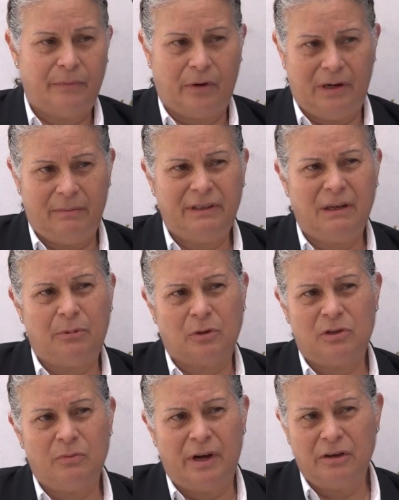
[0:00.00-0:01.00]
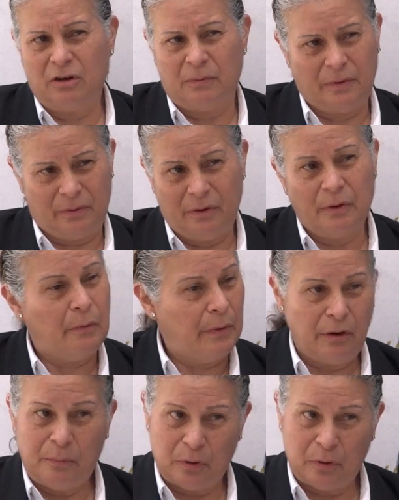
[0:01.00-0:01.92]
probablemente el próximo año o en los